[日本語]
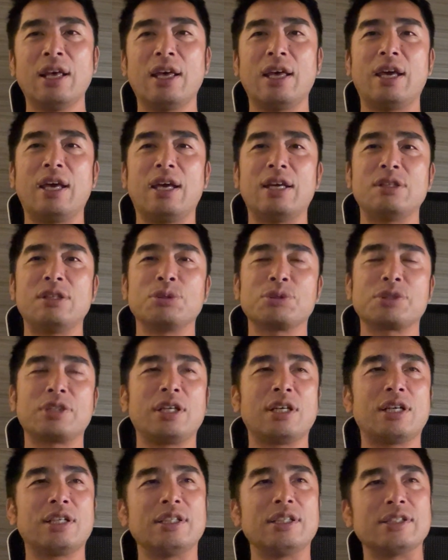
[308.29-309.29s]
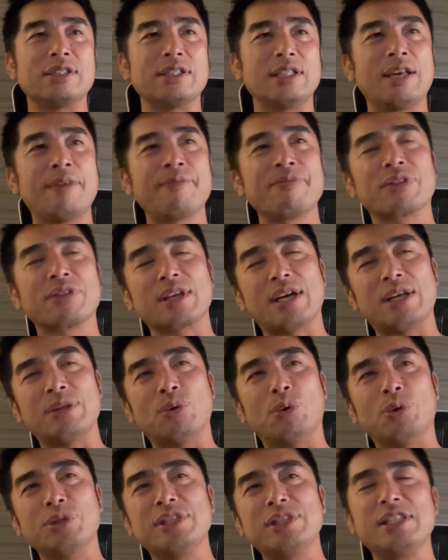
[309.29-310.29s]
えー、女性がですねあ
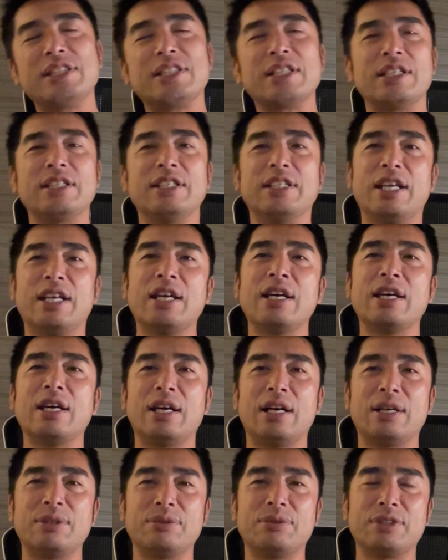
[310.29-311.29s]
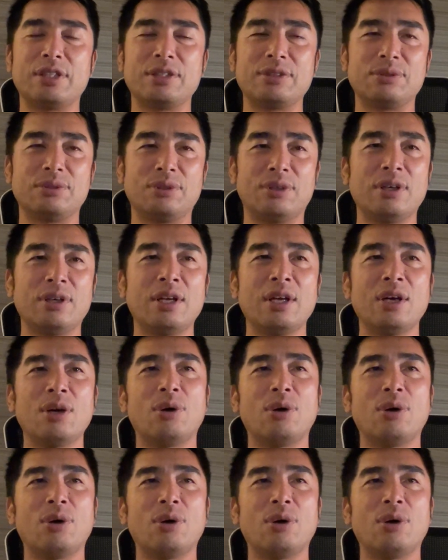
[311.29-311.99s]
のおじいちゃんにねあのなんていうの